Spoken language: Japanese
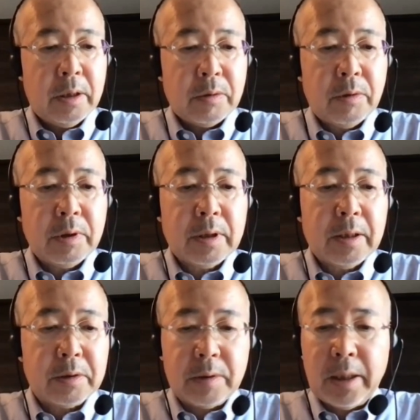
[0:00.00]
こういった
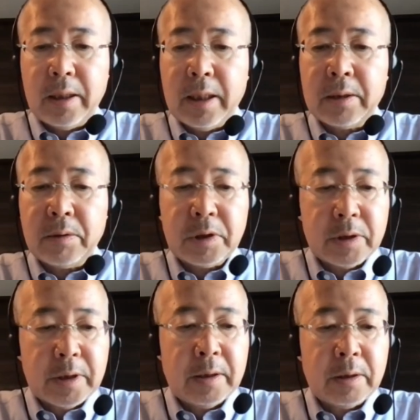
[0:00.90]
ですね、姿
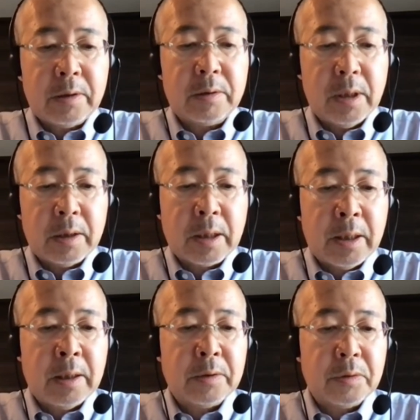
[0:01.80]
勢
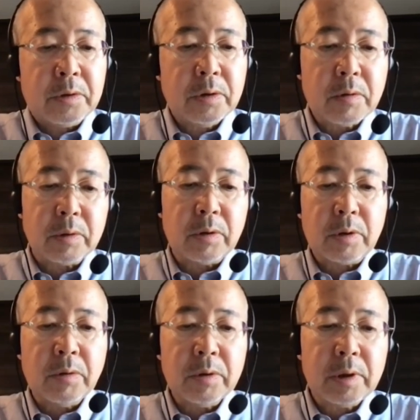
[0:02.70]
がその中国にとっ
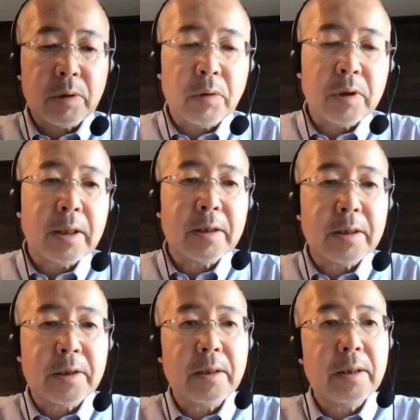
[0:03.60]
て本当に合理的な
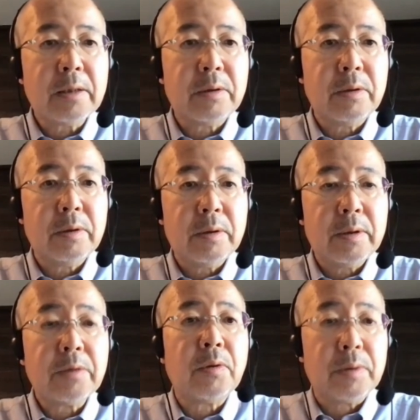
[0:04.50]
戦略
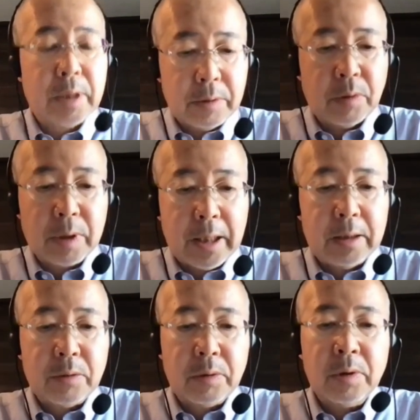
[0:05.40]
なのだろう
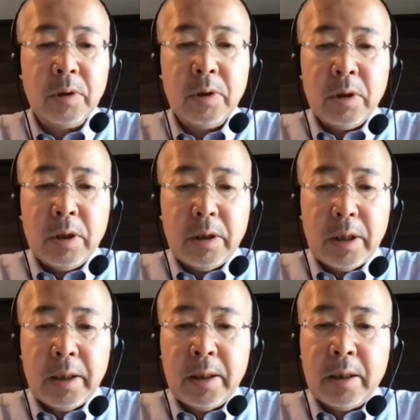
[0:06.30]
か、
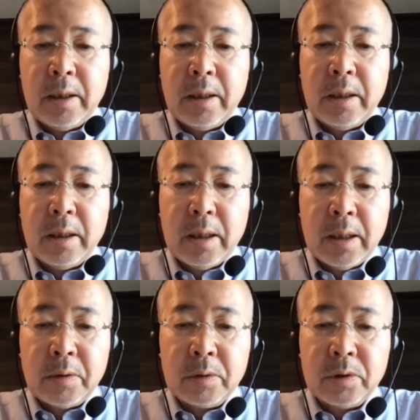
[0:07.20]

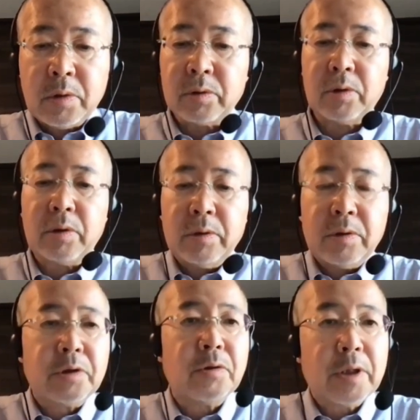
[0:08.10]
中国にとって本当
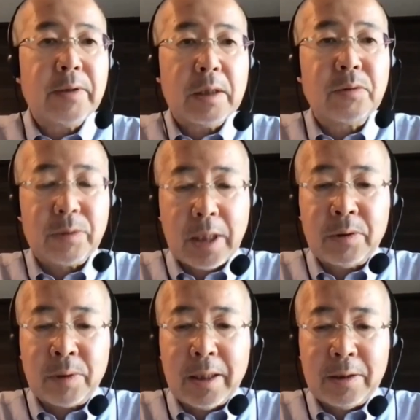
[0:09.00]
に勝算はあるのだろ
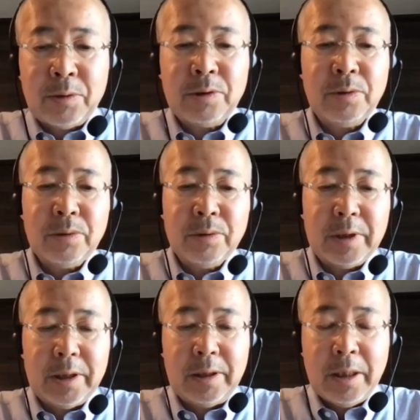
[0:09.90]
うかというふう
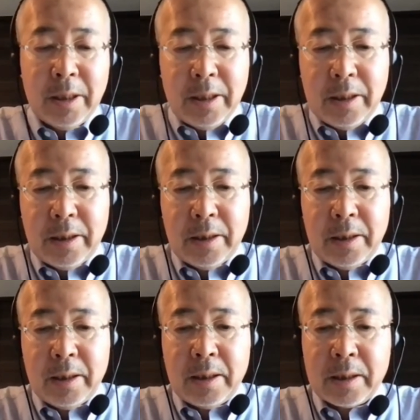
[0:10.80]
に、考
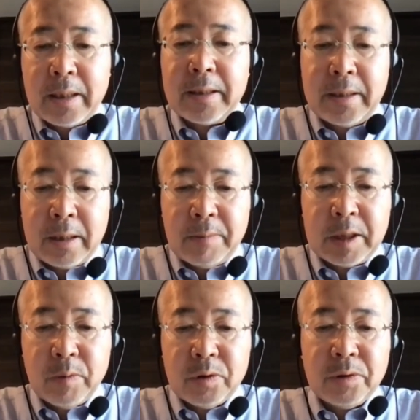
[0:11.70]
えられま
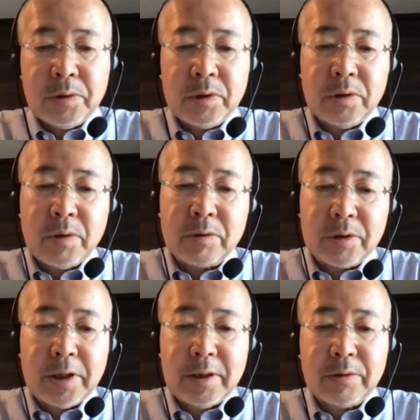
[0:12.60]
す。もちろんその中国の
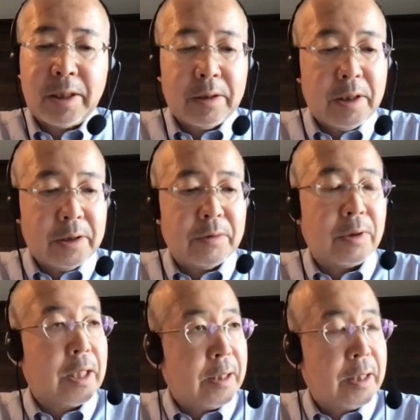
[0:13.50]
政策決定者の
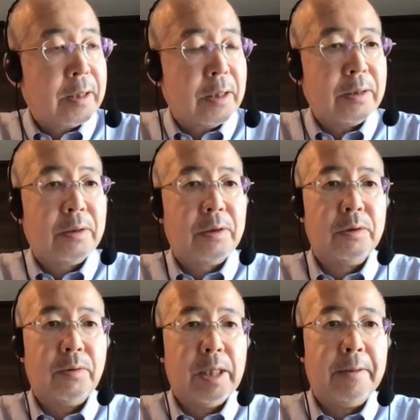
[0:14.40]
考え方っていう
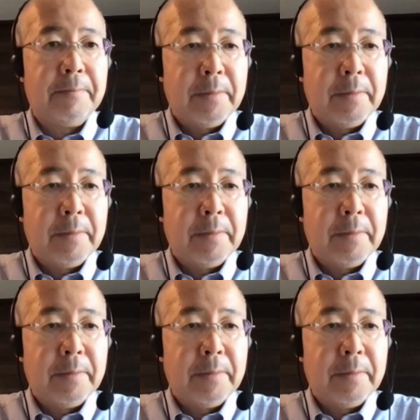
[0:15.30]
のは